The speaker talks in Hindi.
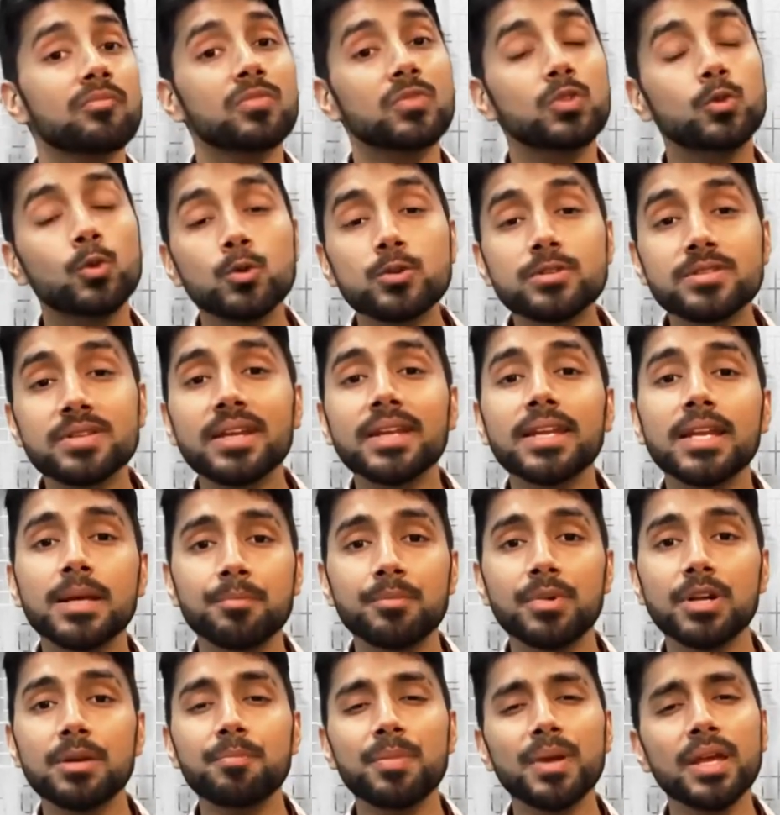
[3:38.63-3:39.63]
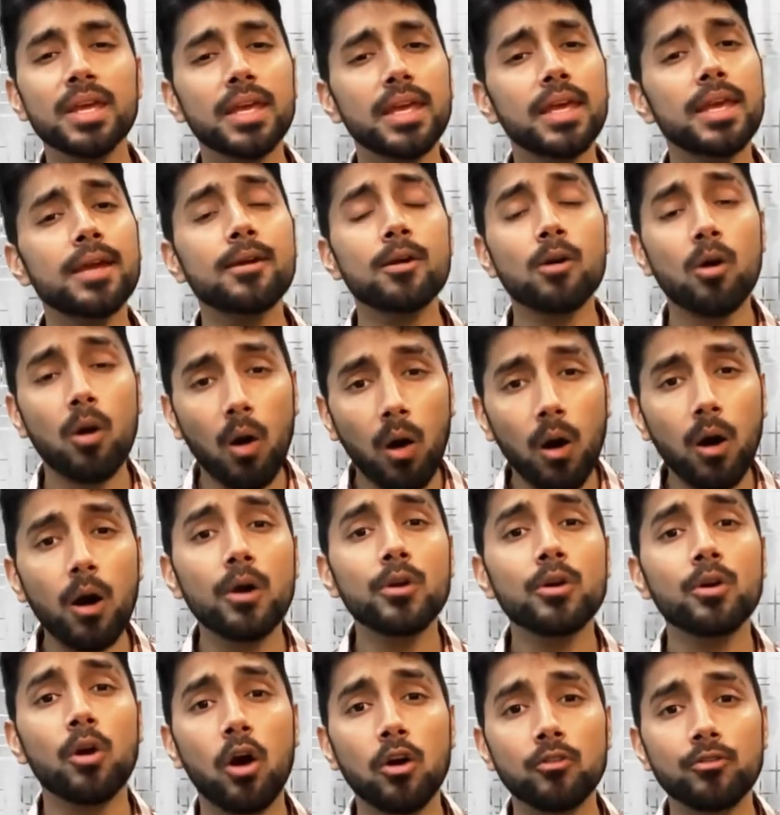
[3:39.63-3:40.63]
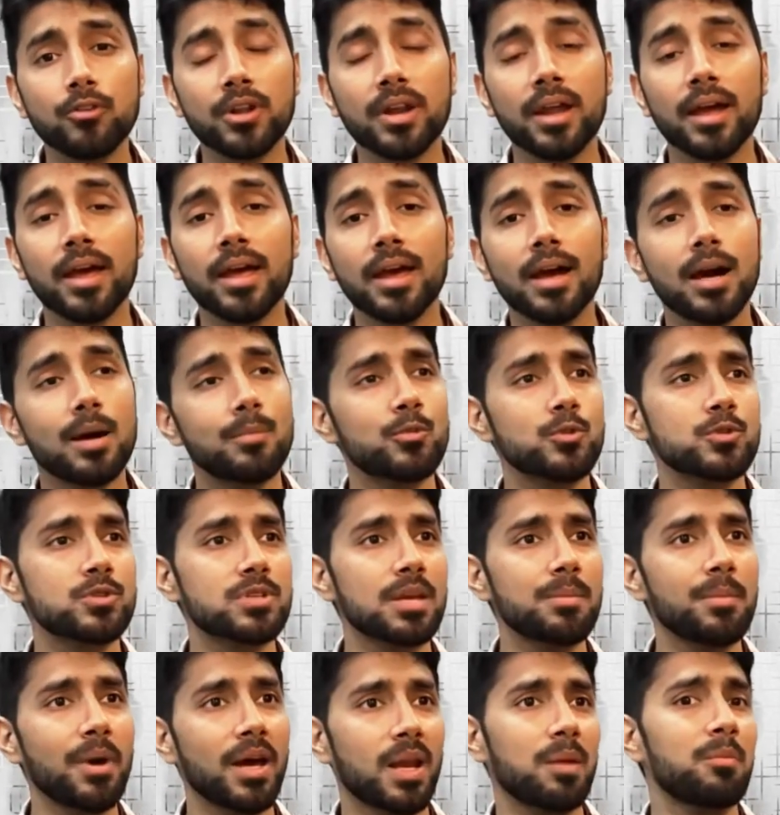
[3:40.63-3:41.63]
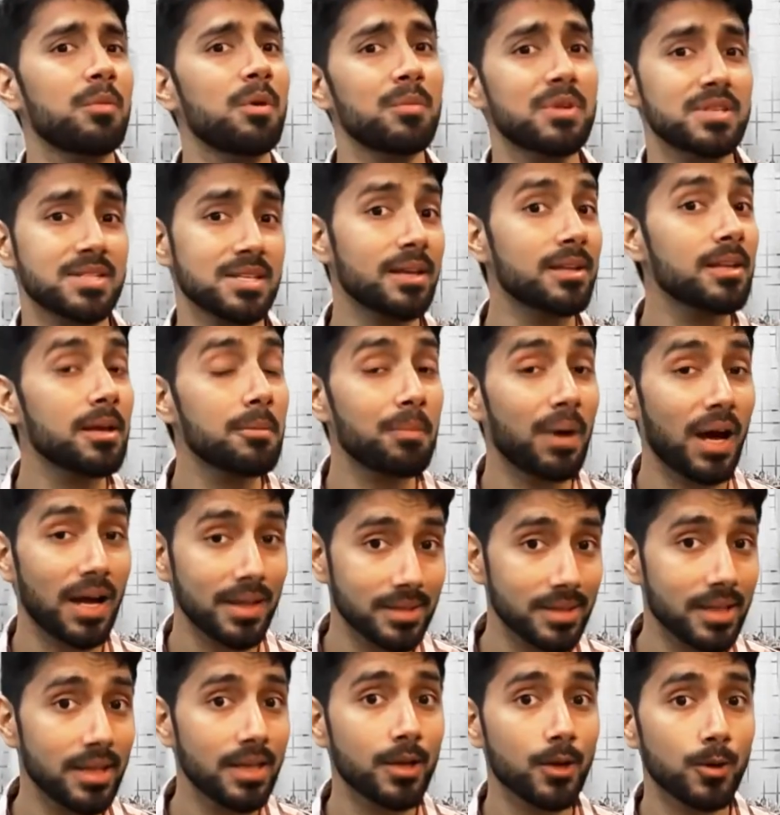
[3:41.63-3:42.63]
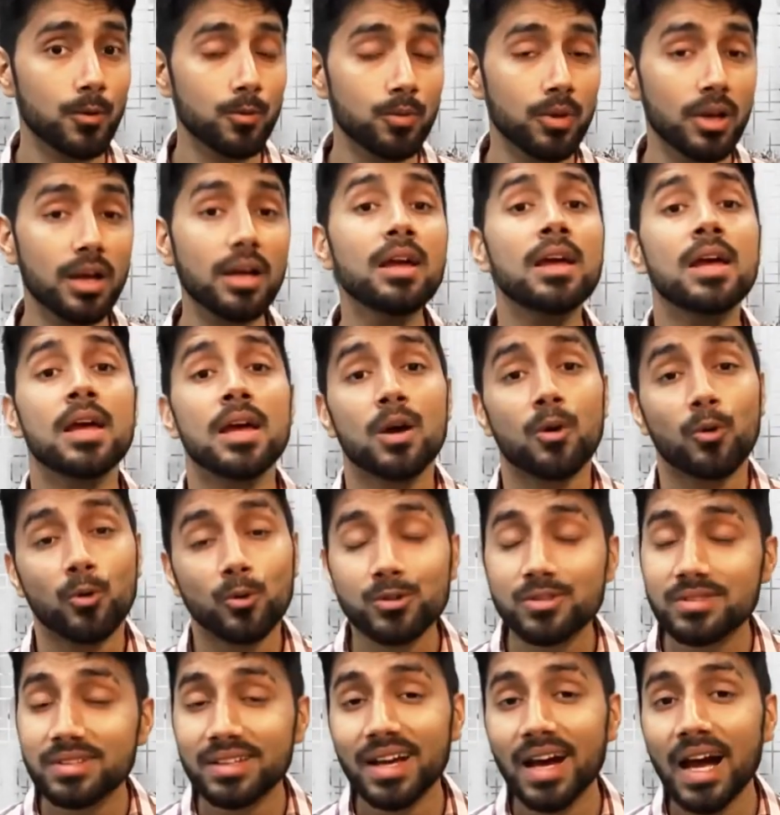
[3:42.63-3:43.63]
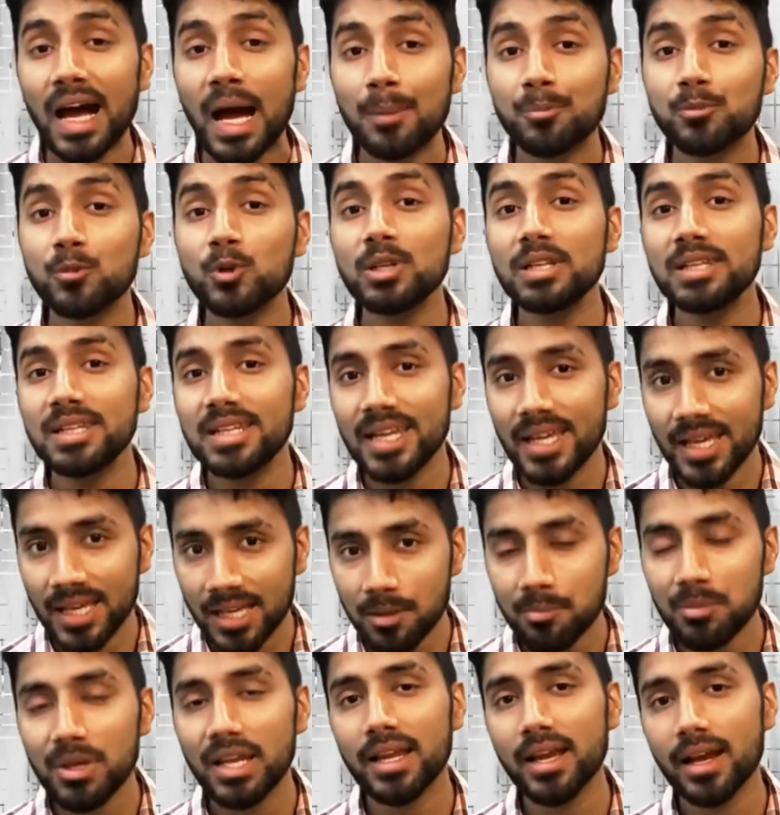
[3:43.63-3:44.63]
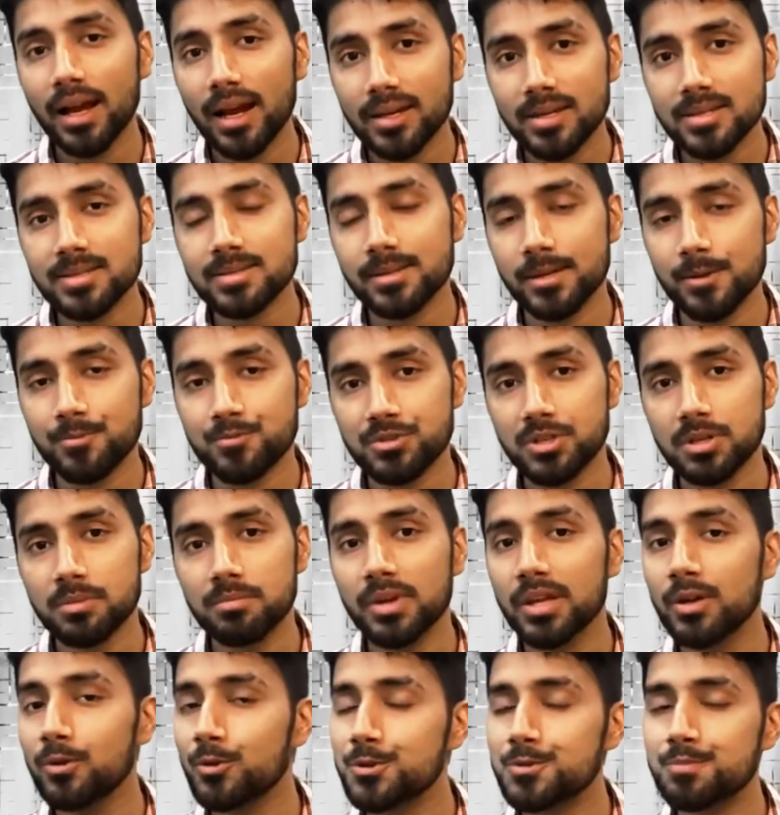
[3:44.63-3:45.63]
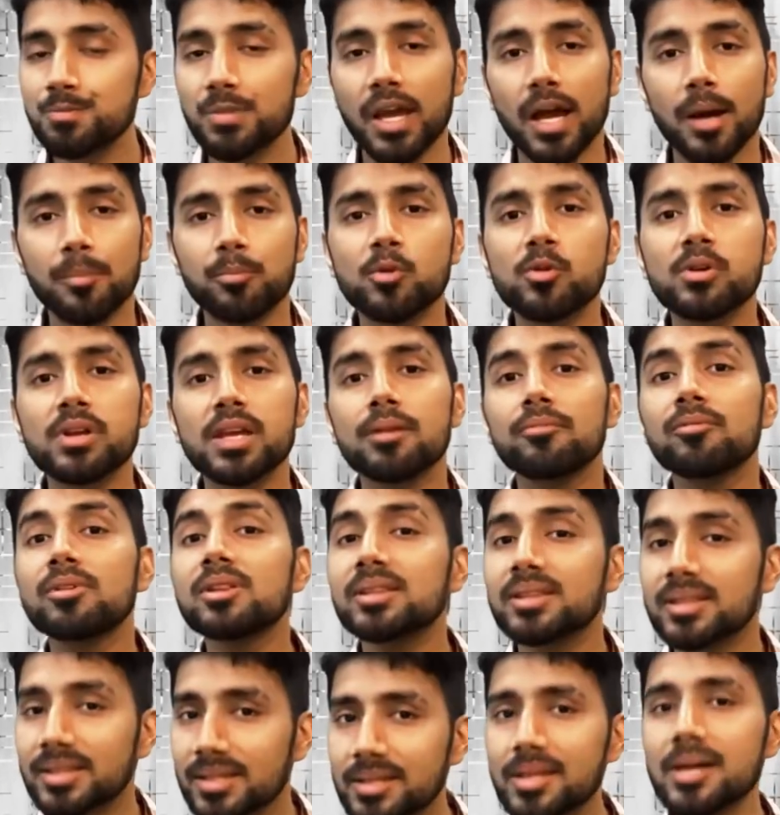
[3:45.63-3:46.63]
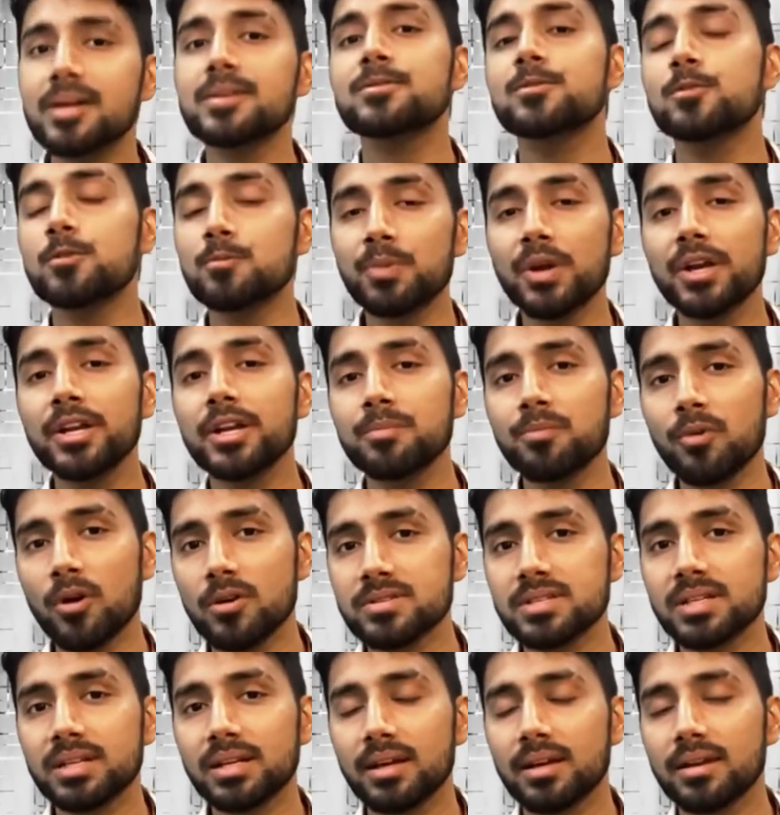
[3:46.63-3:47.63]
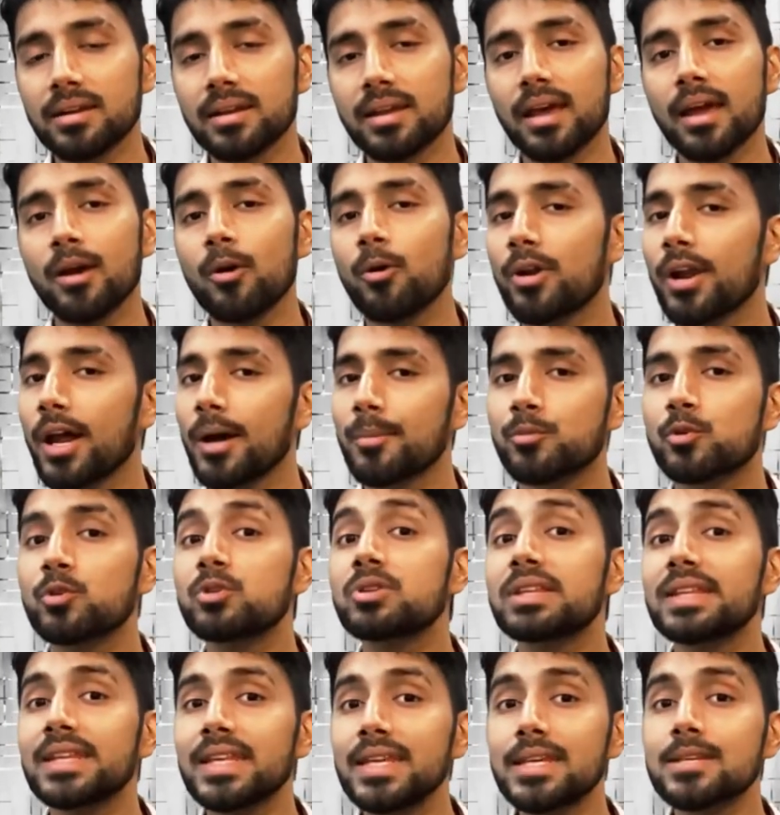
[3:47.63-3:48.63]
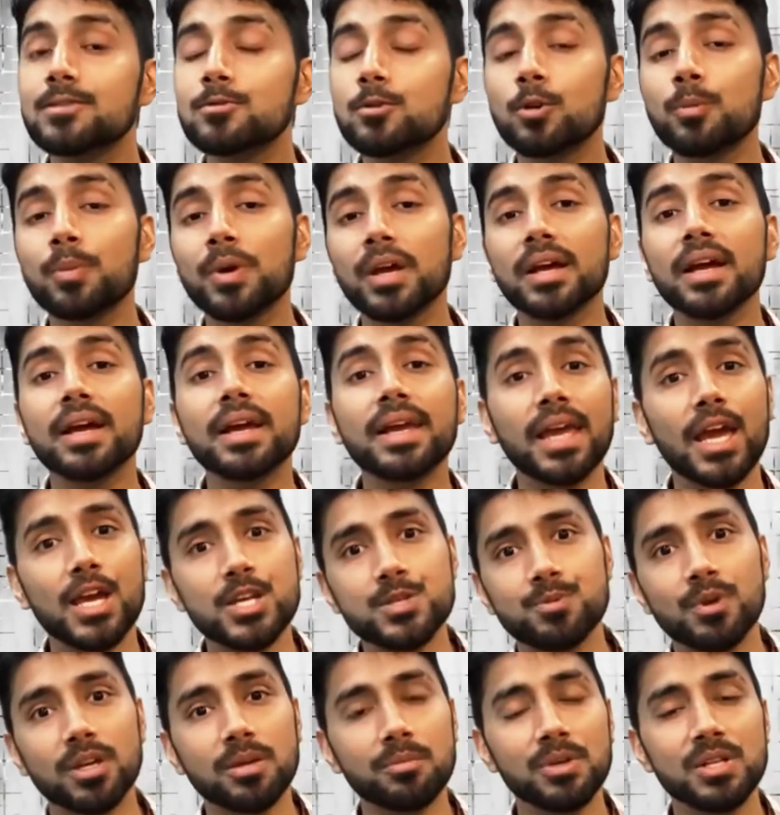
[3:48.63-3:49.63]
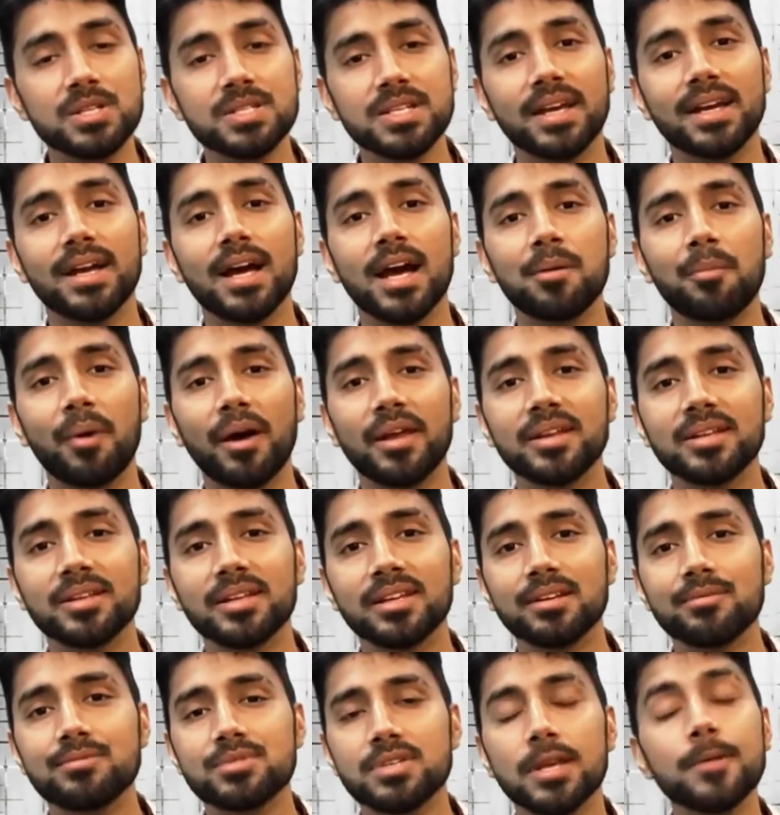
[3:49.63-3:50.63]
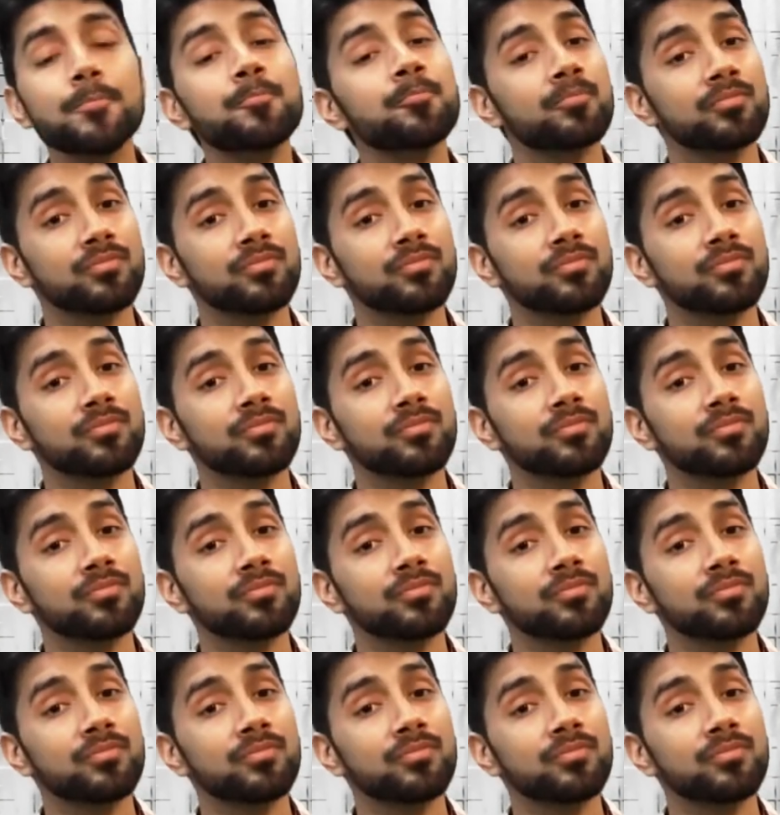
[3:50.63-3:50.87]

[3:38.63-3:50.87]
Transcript: दूसरे नंबर पे एक और ऑफर है अब उसके बारे में मैं ज़्यादा बात नहीं करूंगा उसका आपको लिंक मिलेगा डिस्क्रिप्शन में उसमें आपको केवल दस रुपए डिपॉजिट करना है और आपको तीस रुपए का कैशबैक मिल जाएगा हमारी तरफ से